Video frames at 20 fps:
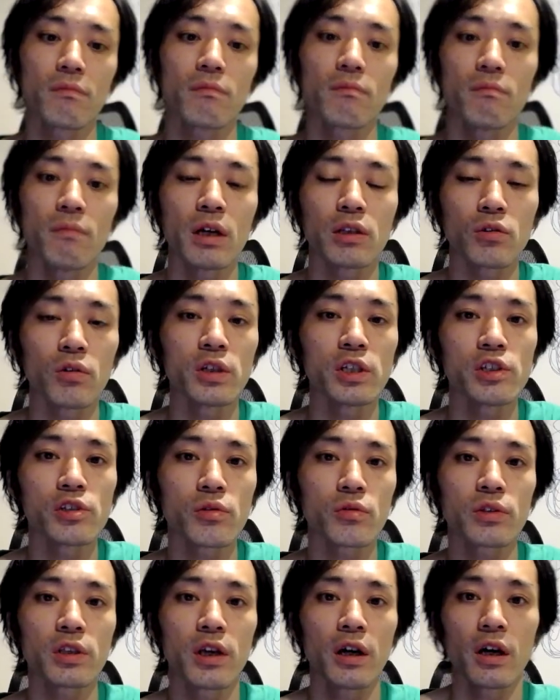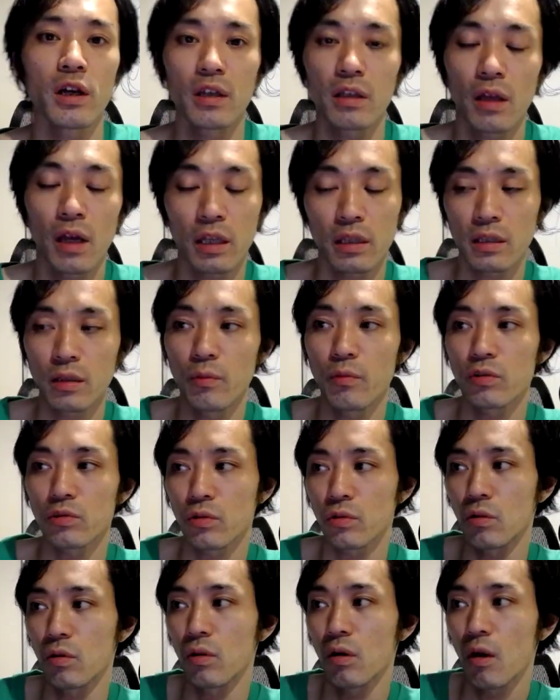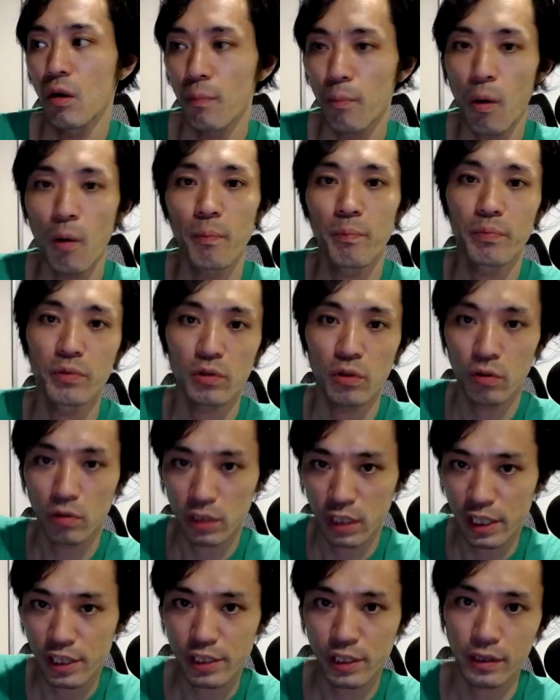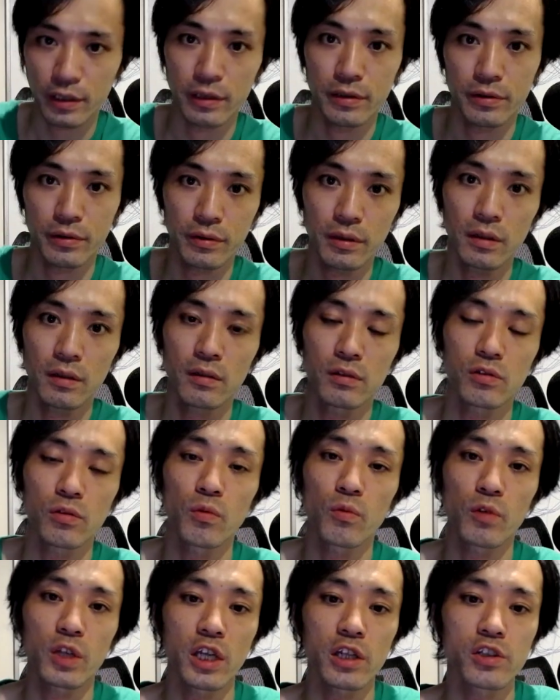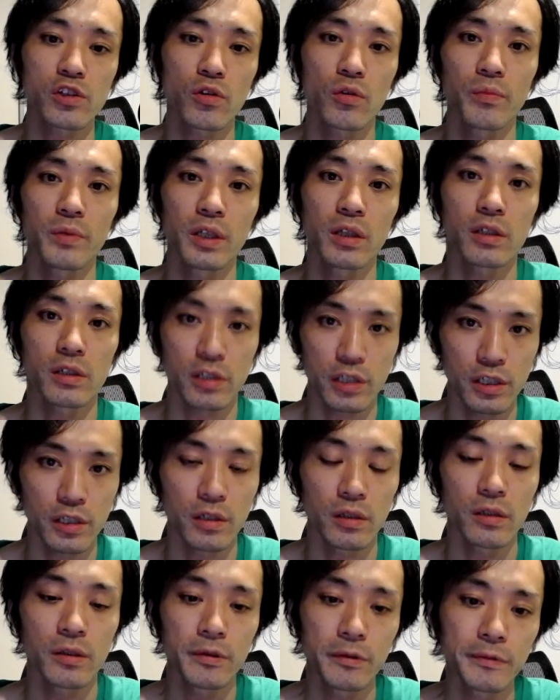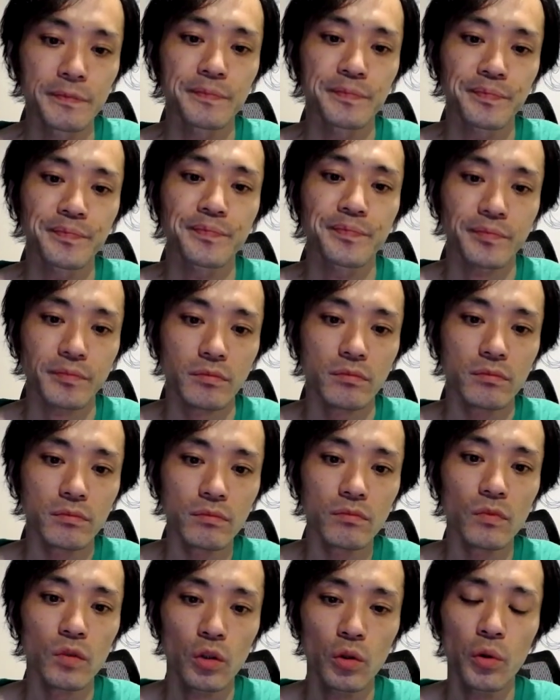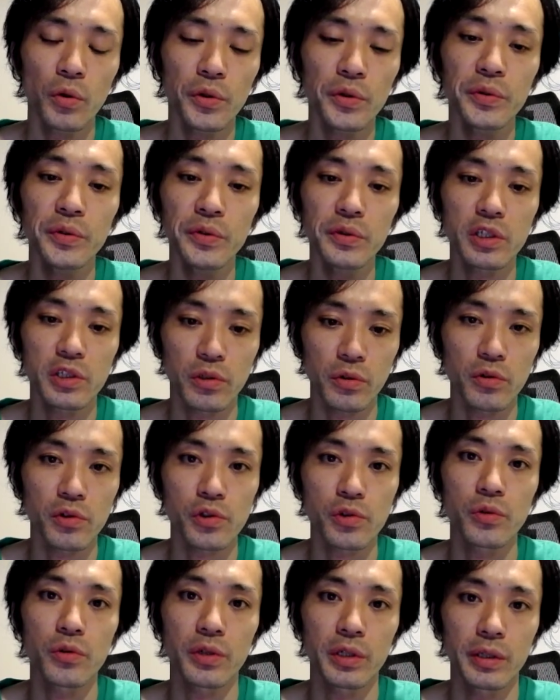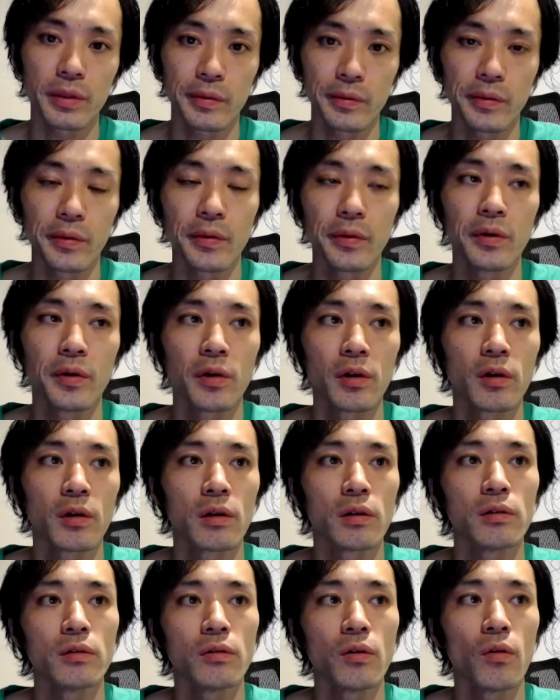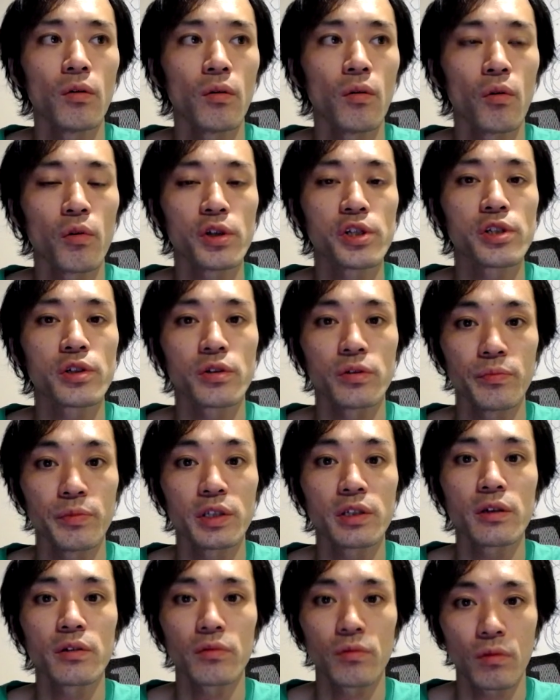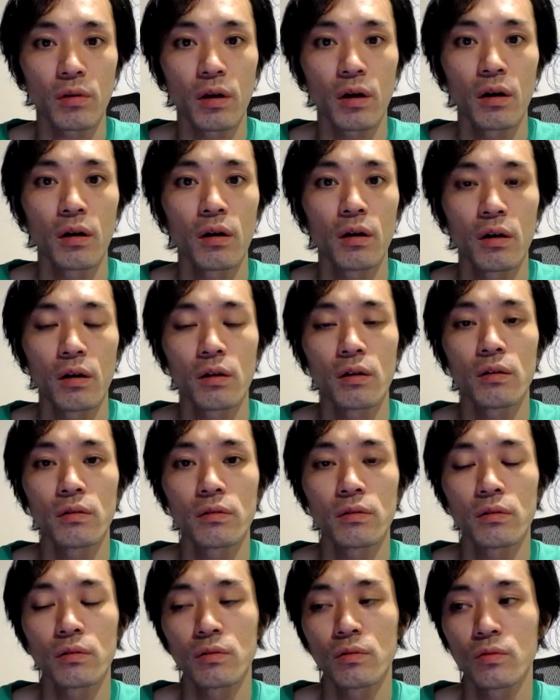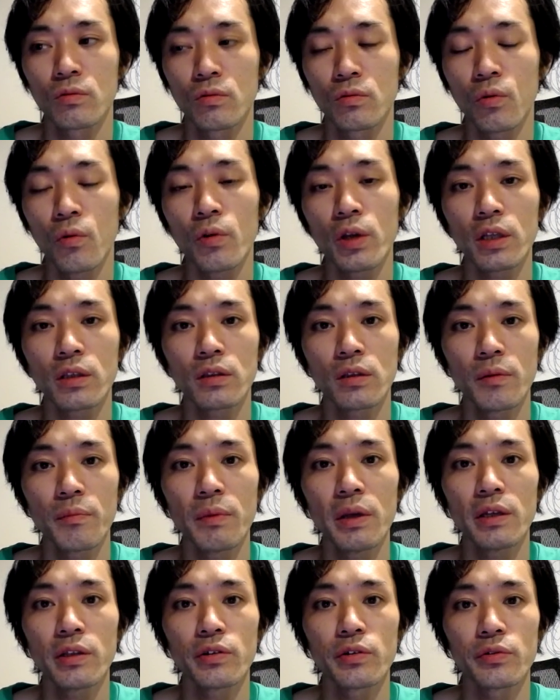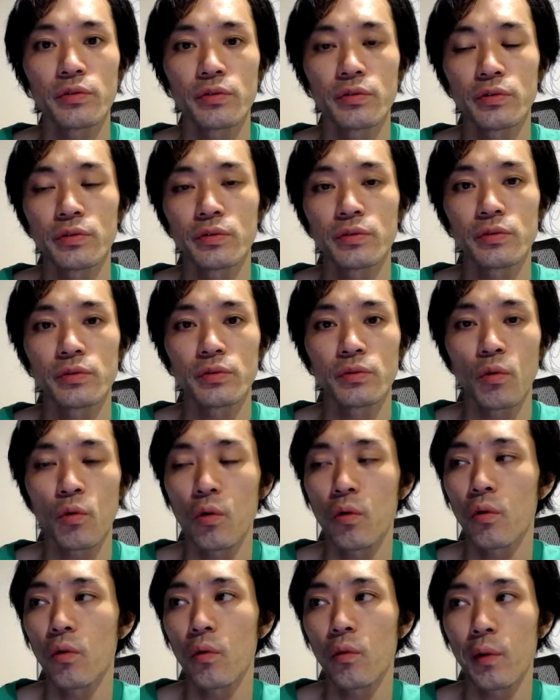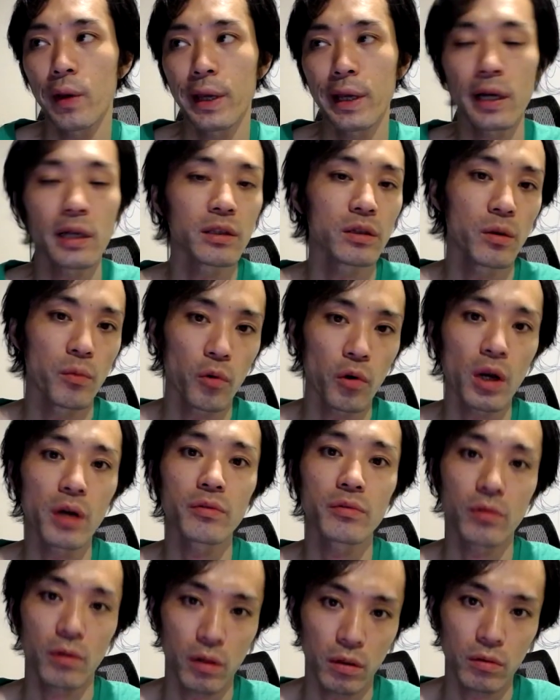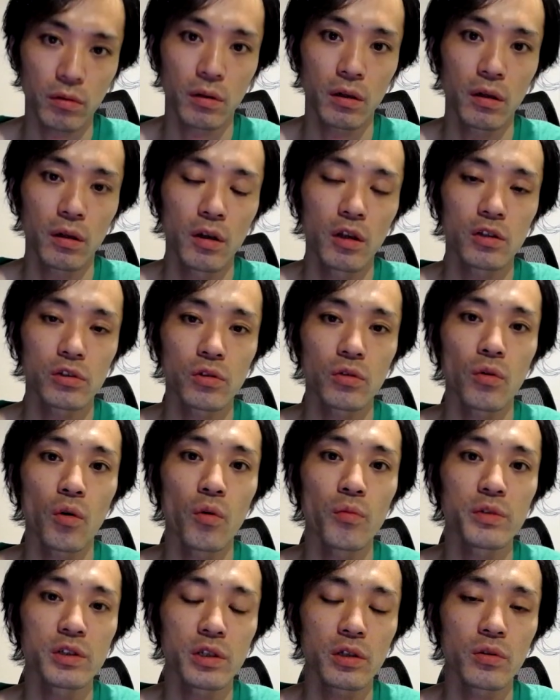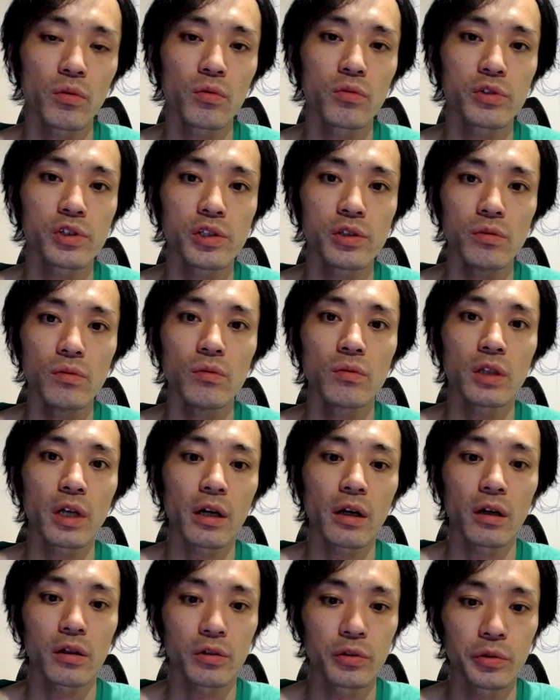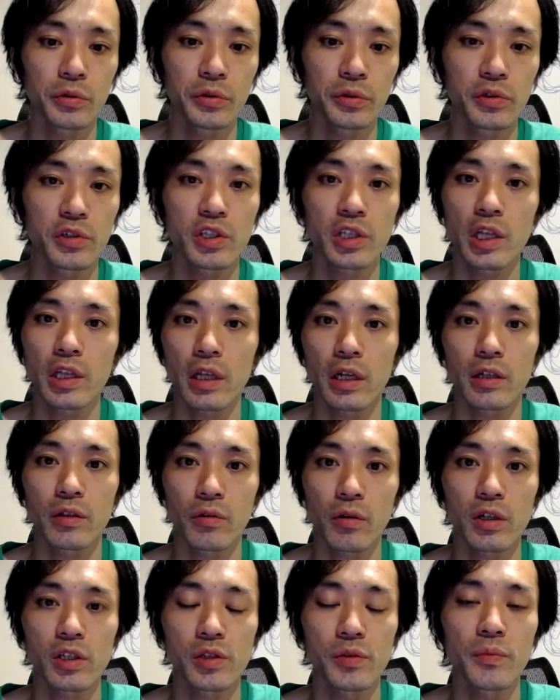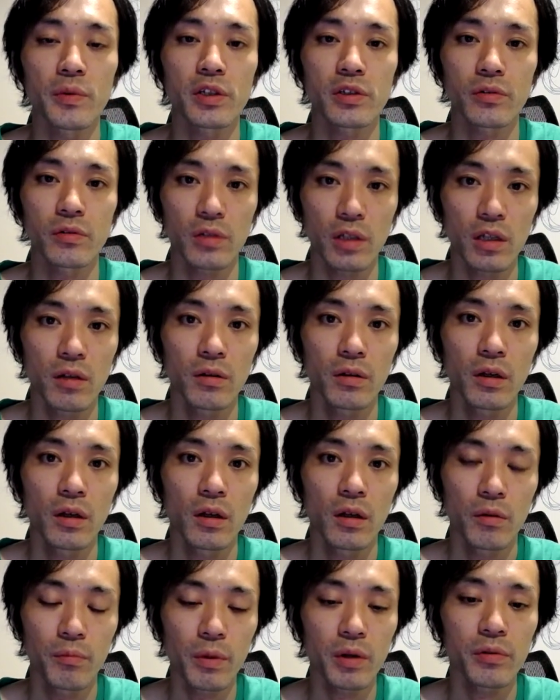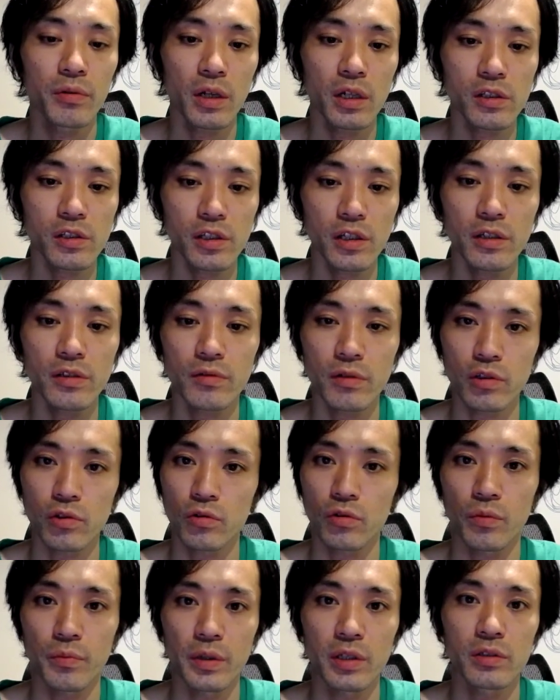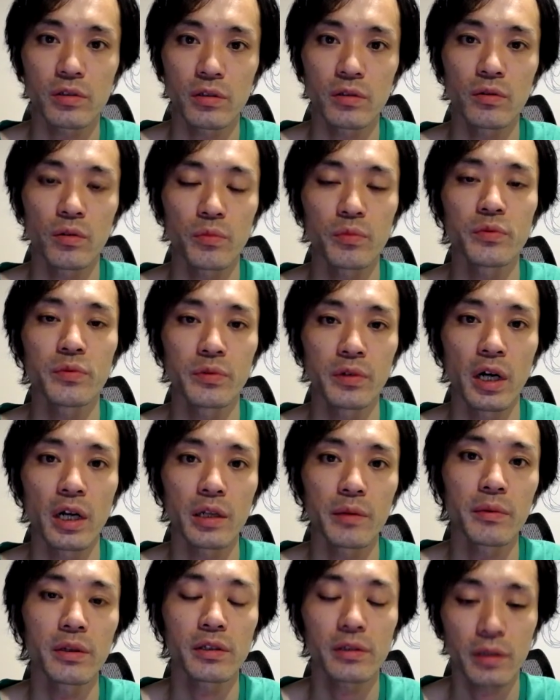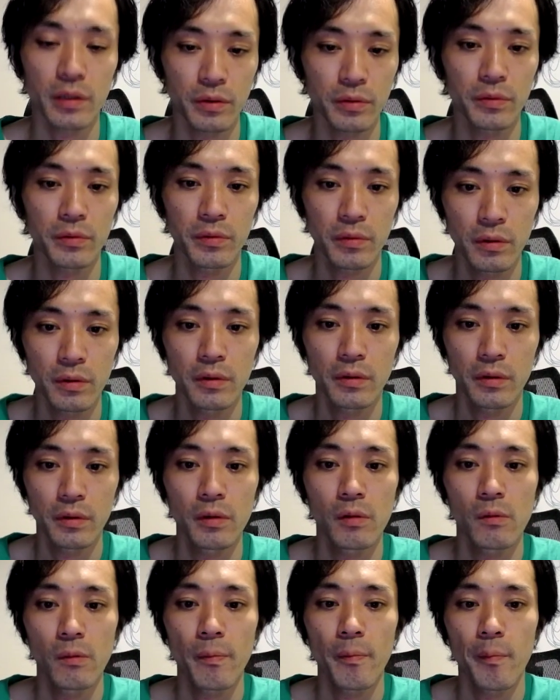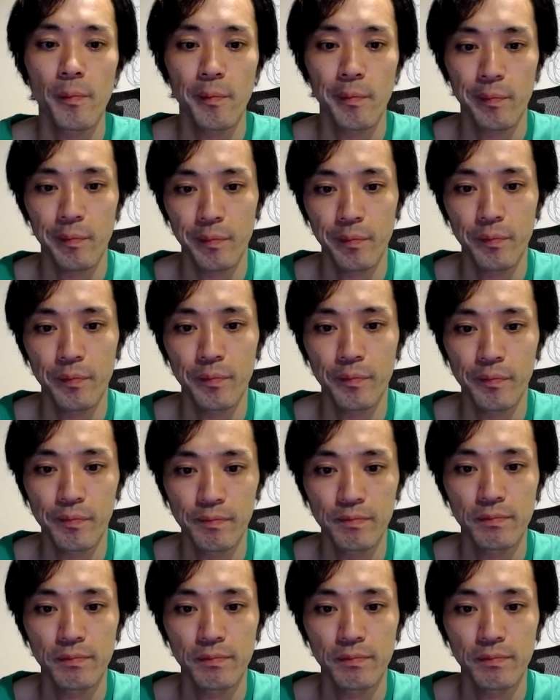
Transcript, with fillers: まあ、あと飲食店貼ってもそのポップの出し方ですよねそれもキャッチコピーだしどういうふうにその商品を、美味しく見せるのか、うん、どうやってメニューを選んでもらうのかとかそのお店独自のなんか工夫してたりとかしますよねまあフランチャイズはちょっと別の部分ありますけどうん